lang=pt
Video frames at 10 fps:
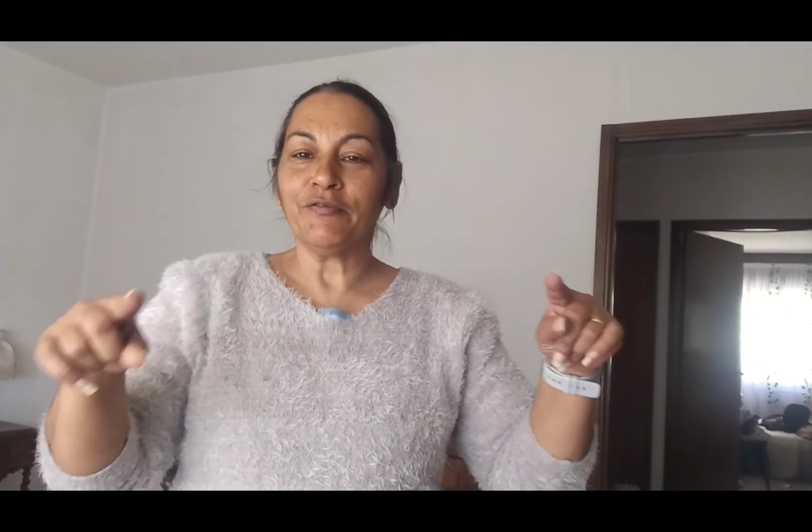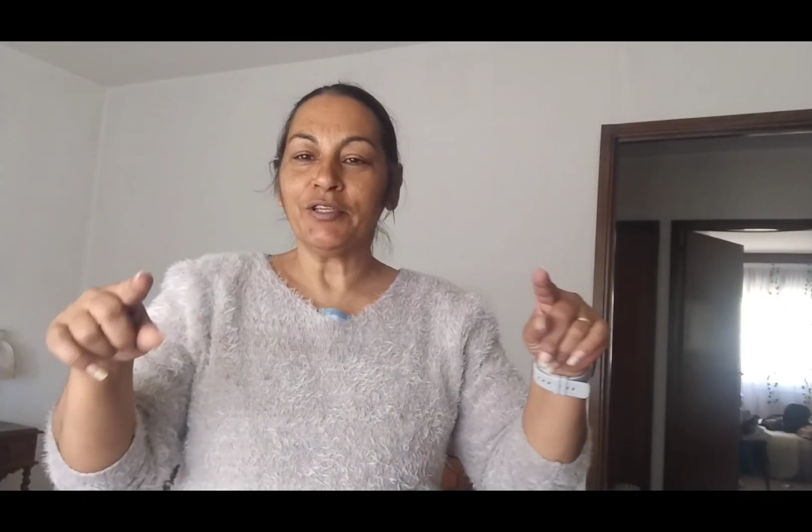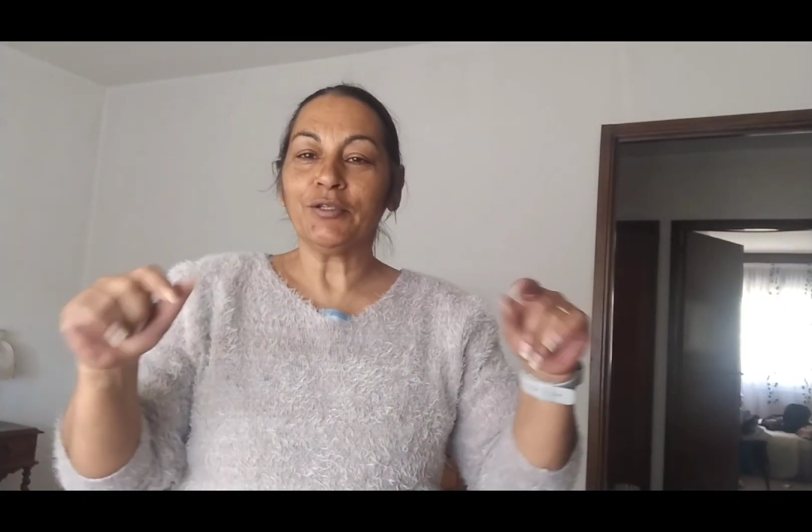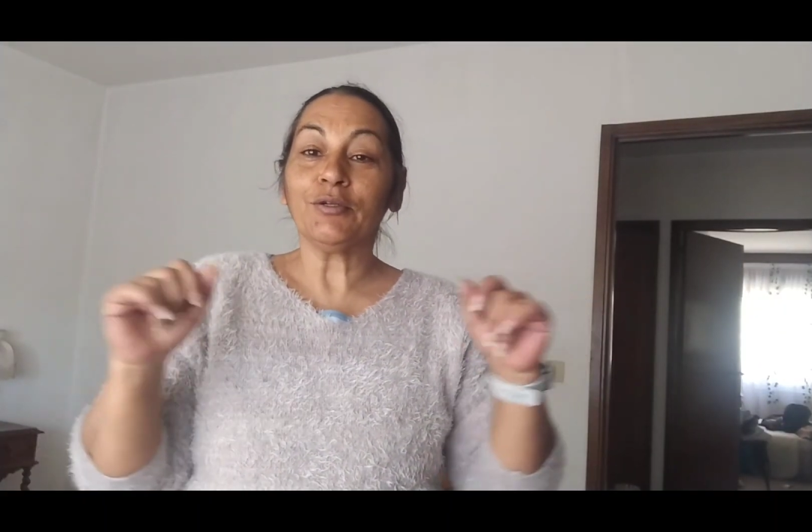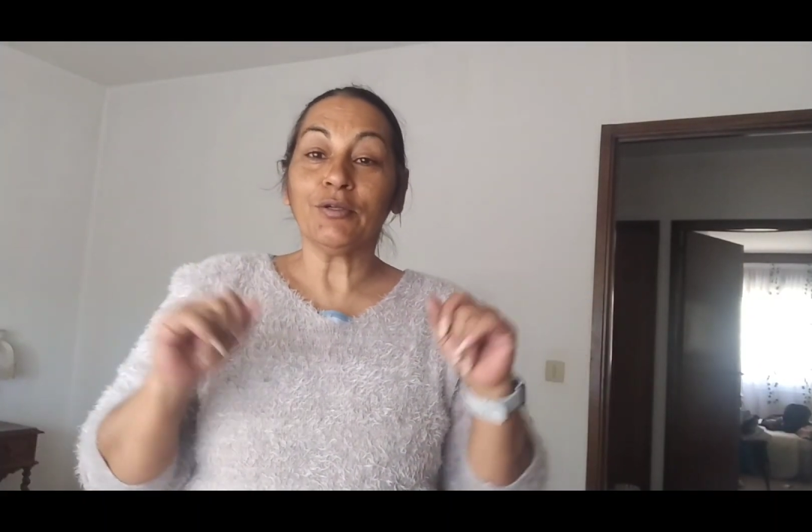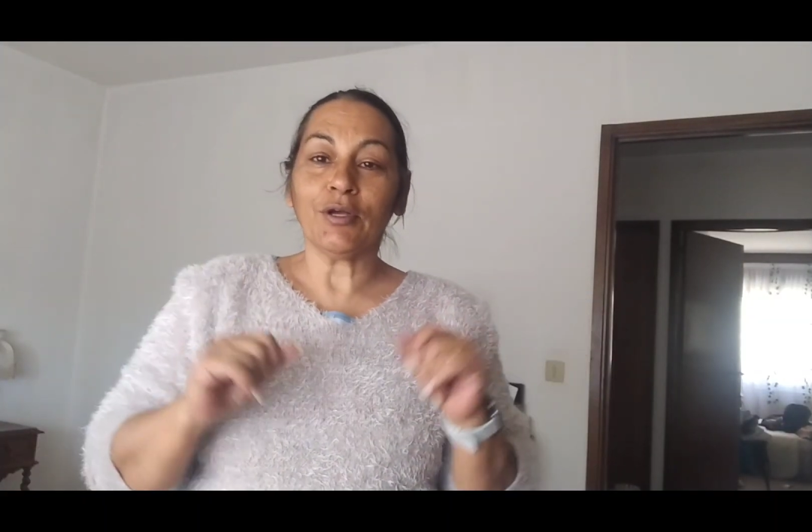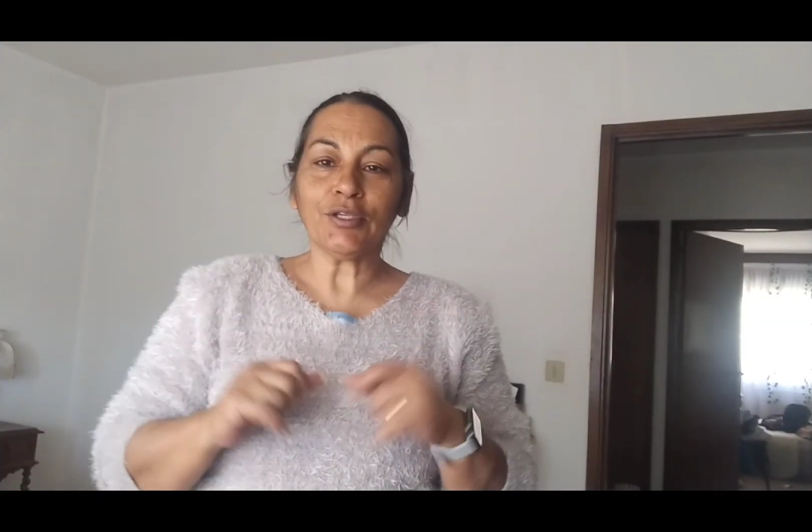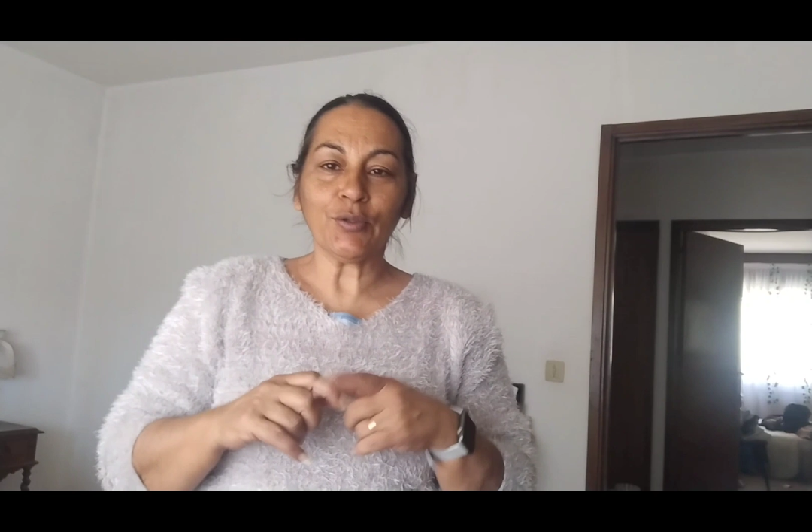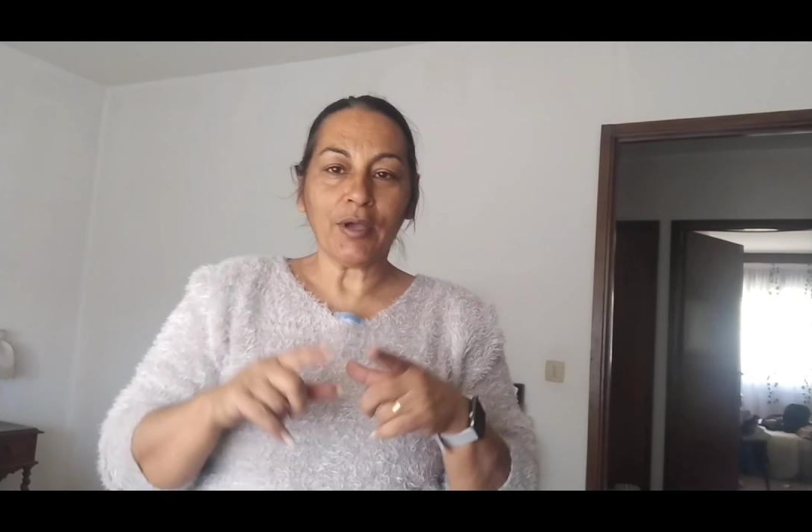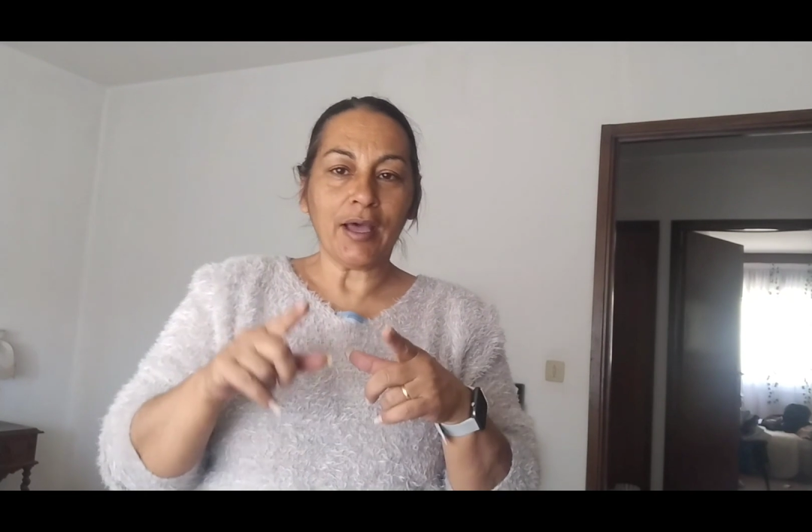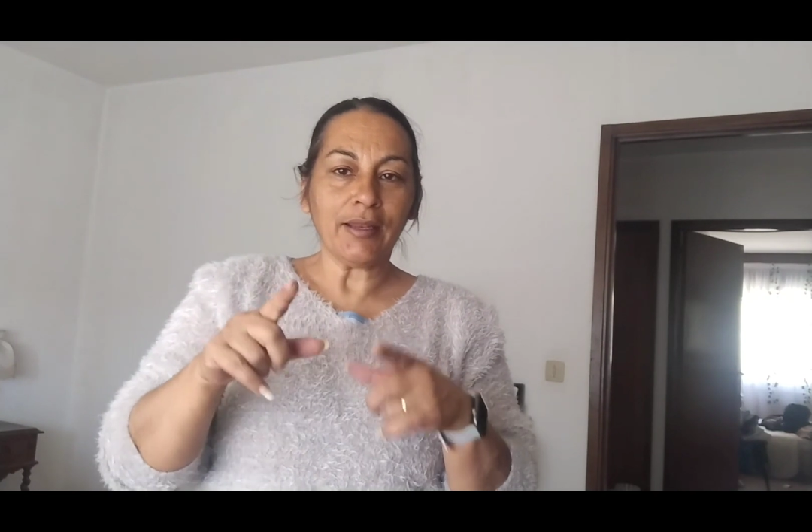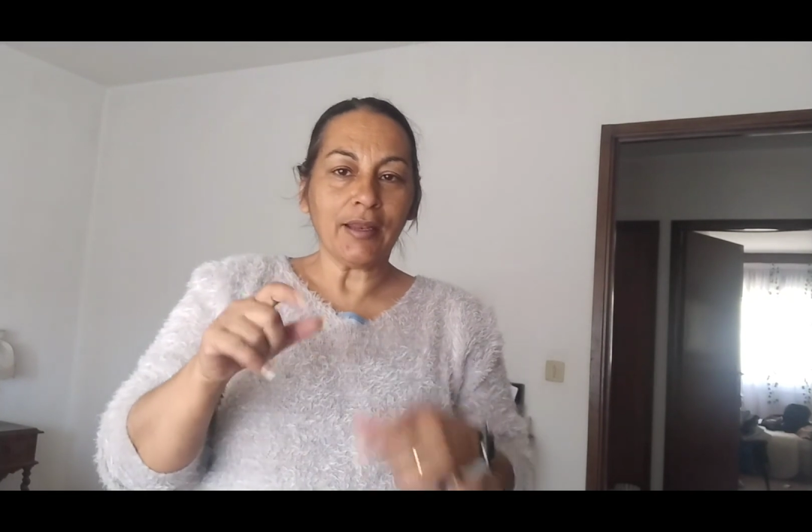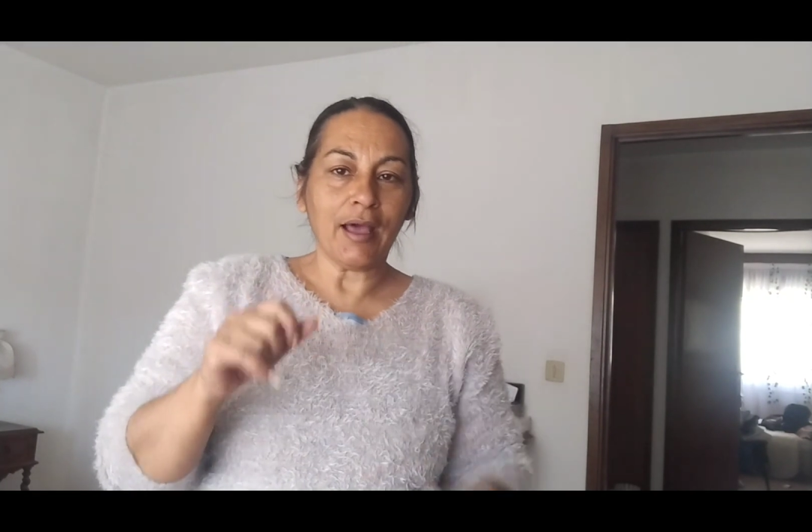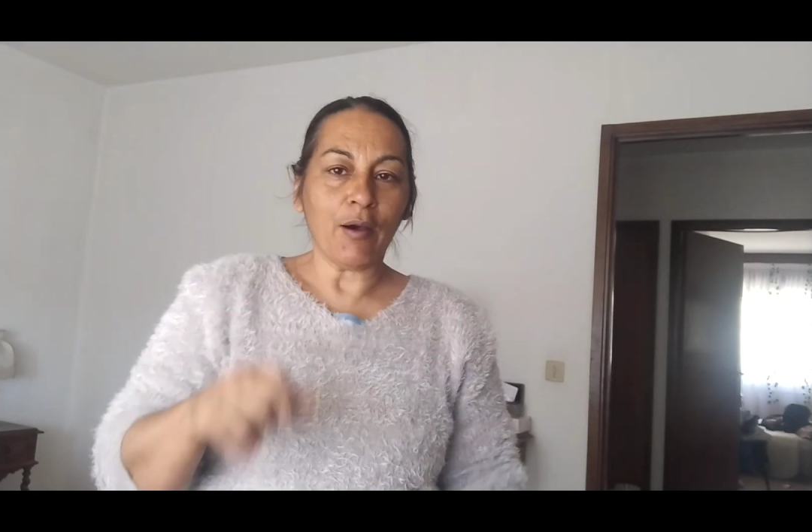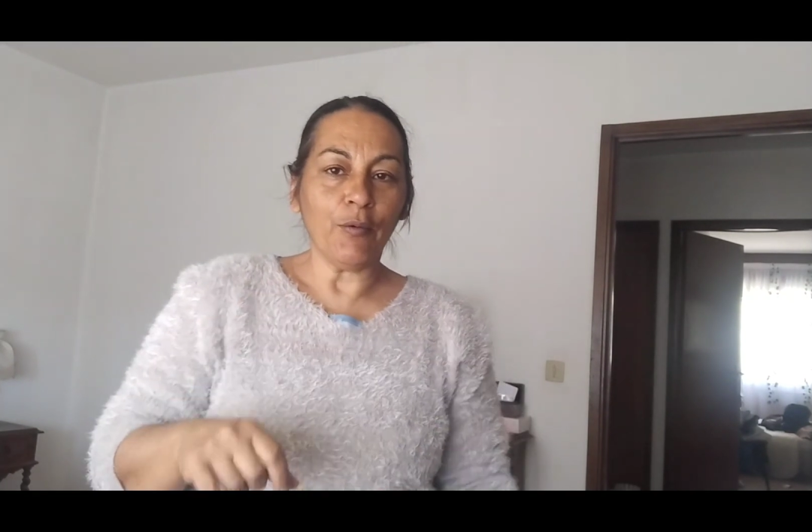vídeo no nosso
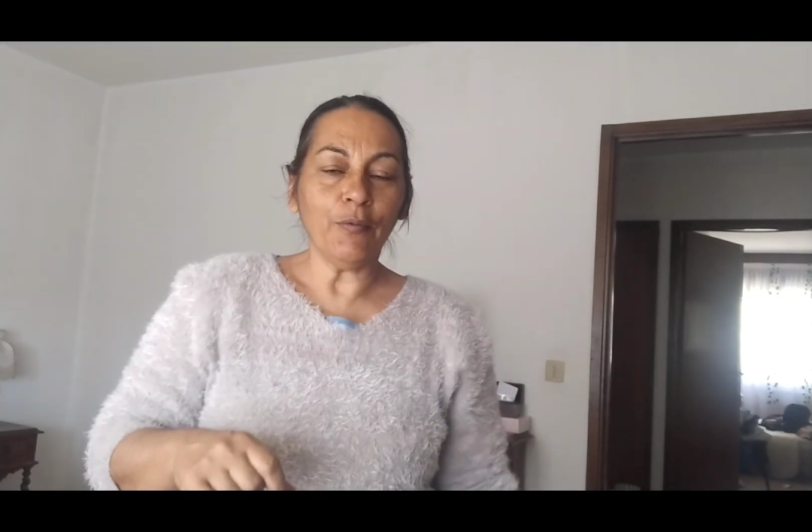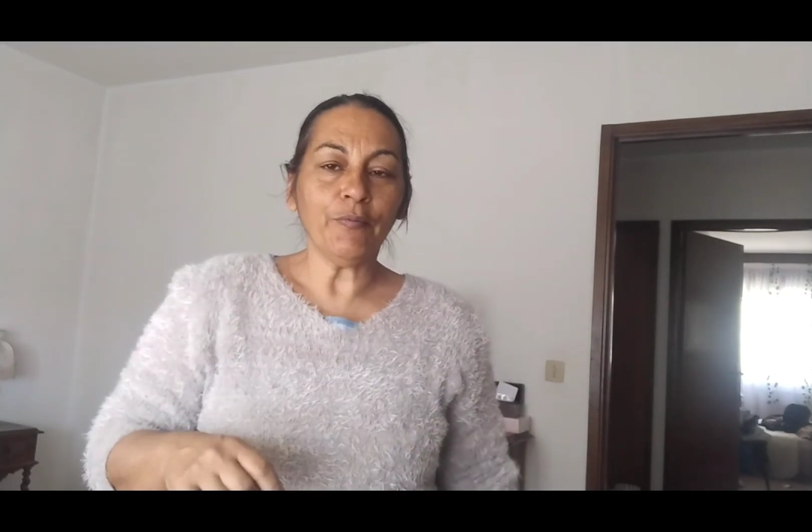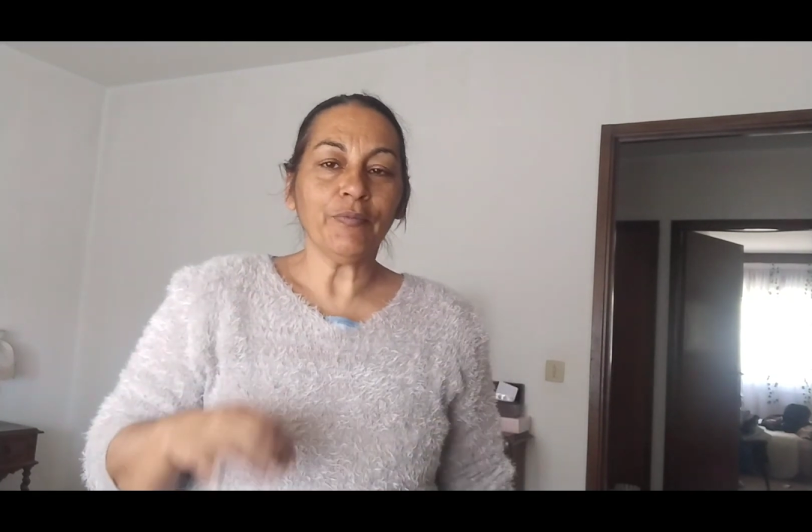canal.